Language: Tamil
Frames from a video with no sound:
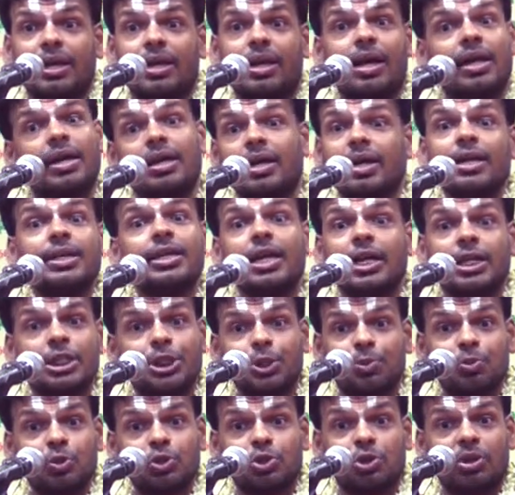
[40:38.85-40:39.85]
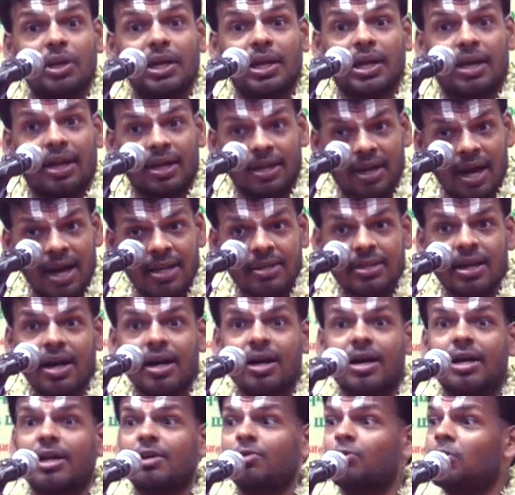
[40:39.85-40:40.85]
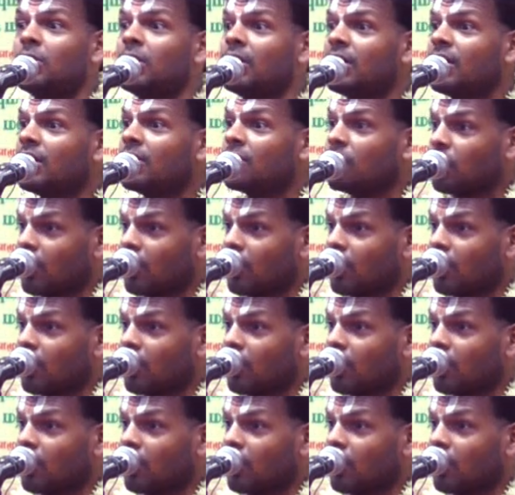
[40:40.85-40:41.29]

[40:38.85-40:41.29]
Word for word: ஏன்னா ஹிரண்யகசிப்பு சொல்லியிருக்கான் நான் தான் கடவுள்